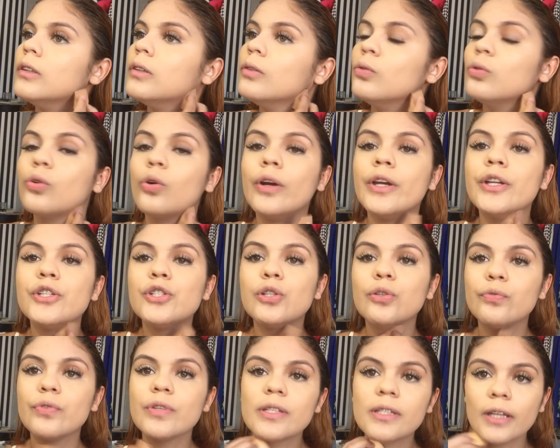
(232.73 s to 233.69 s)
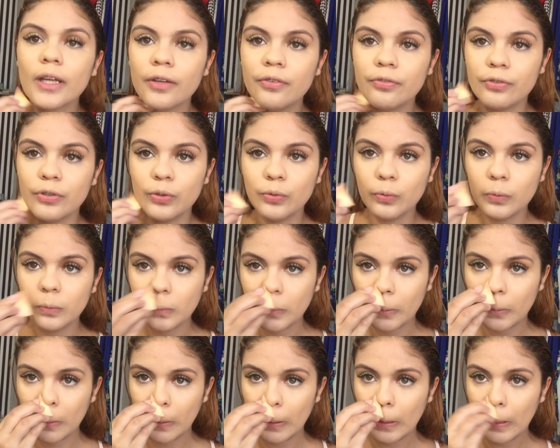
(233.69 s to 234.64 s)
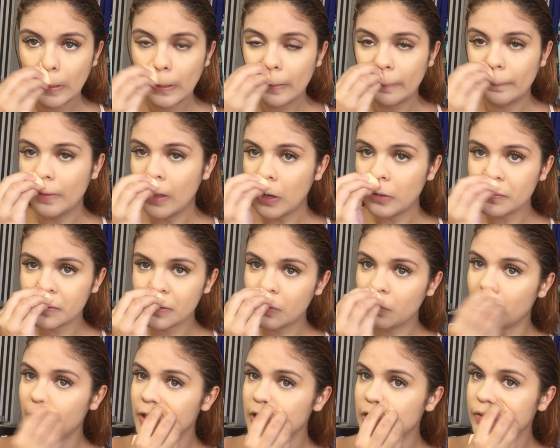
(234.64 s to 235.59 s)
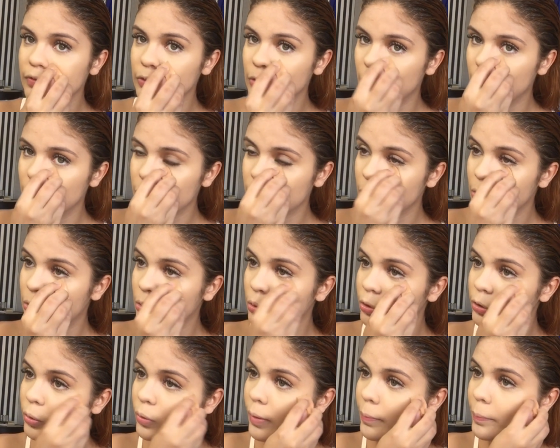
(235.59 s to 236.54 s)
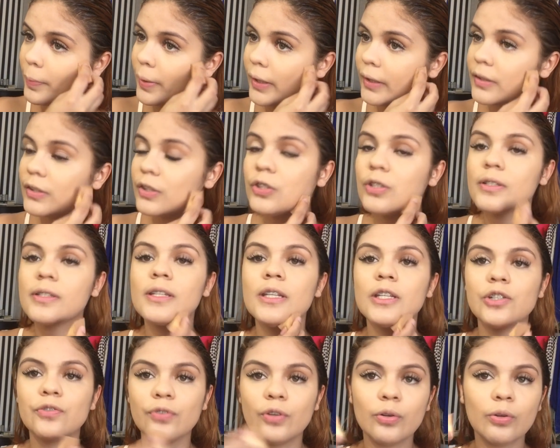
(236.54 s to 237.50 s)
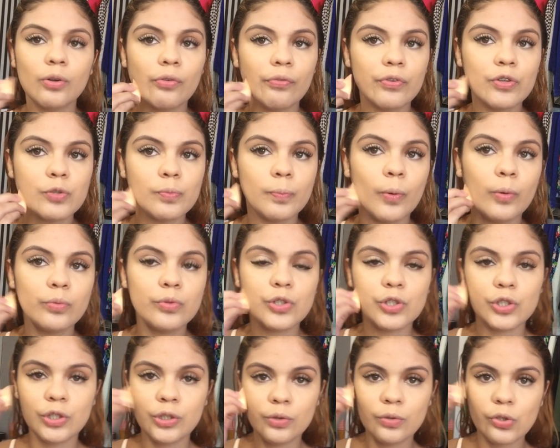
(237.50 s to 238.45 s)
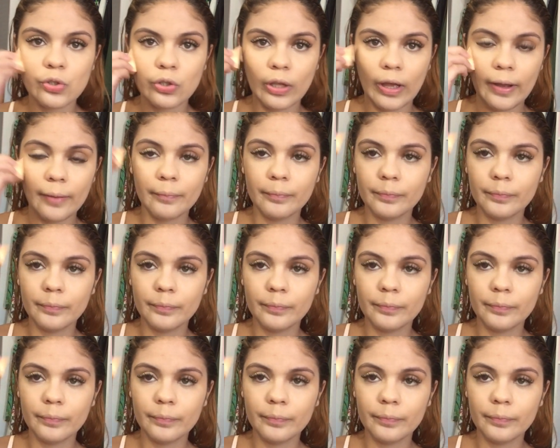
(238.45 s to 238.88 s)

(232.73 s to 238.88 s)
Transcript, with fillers: O corretivo serviu não usei o corretivo no rosto todo, eu apenas, vocês viram que eu fiz pontinhos, tá?